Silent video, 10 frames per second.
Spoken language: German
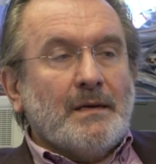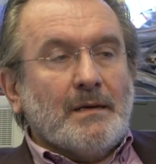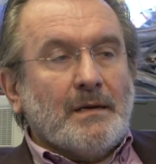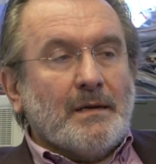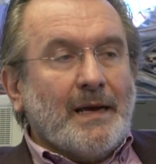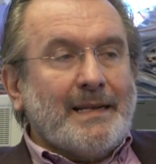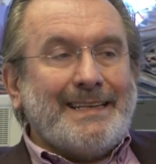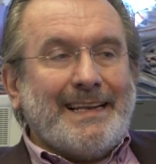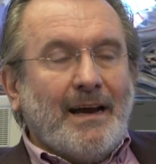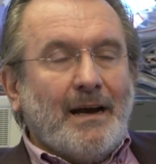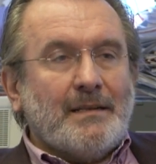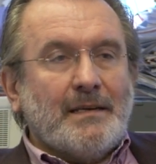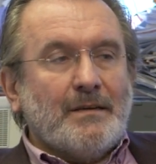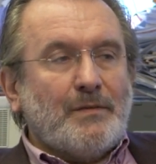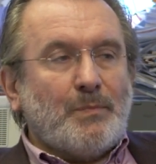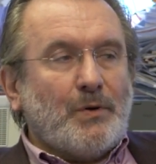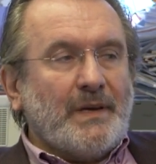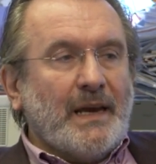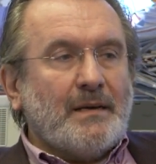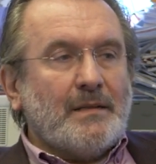äh, ein derartiges
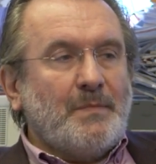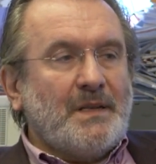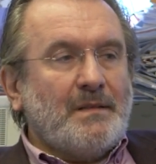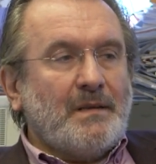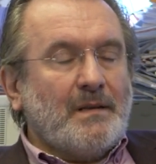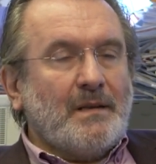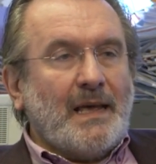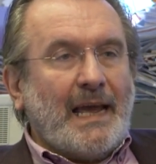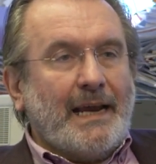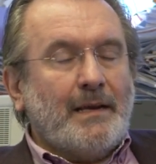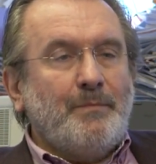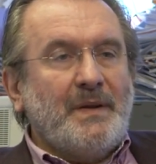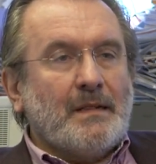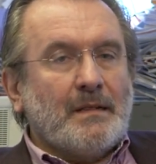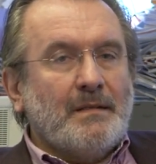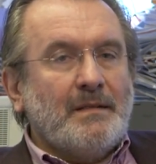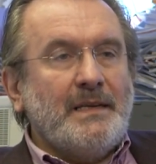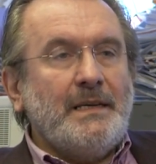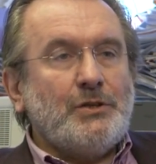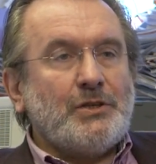Projekt mit den Eigenmitteln nie